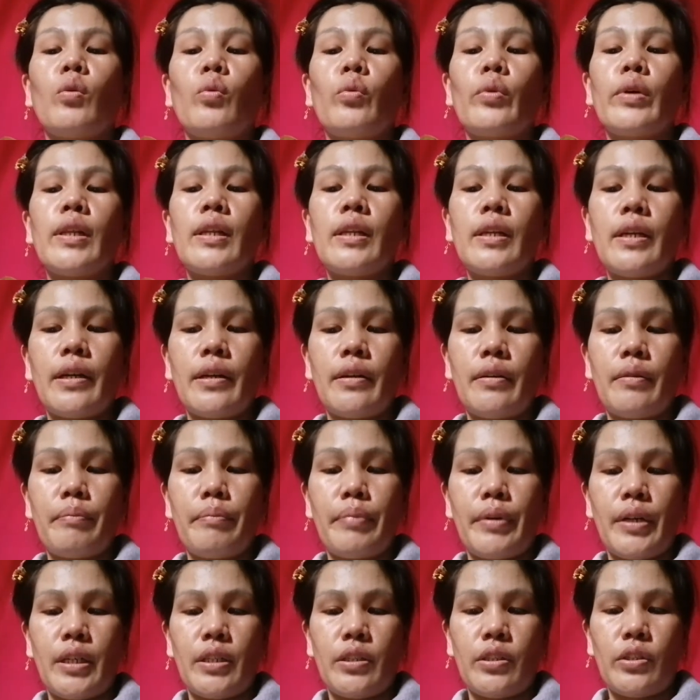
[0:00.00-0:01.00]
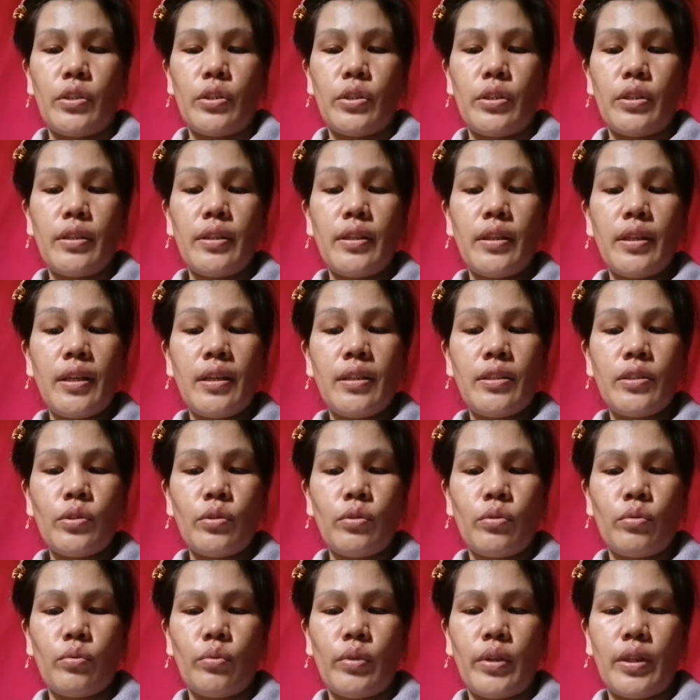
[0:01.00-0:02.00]
Louvillier branch
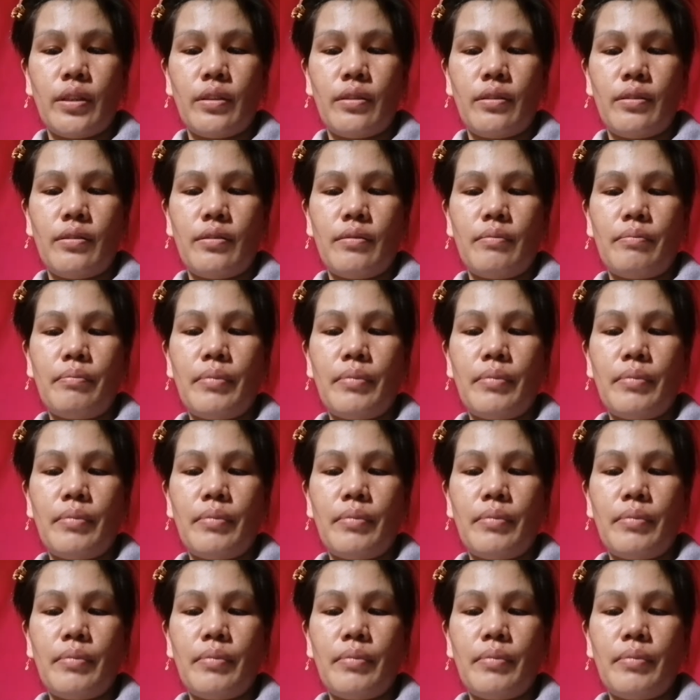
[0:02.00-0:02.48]
nationwide.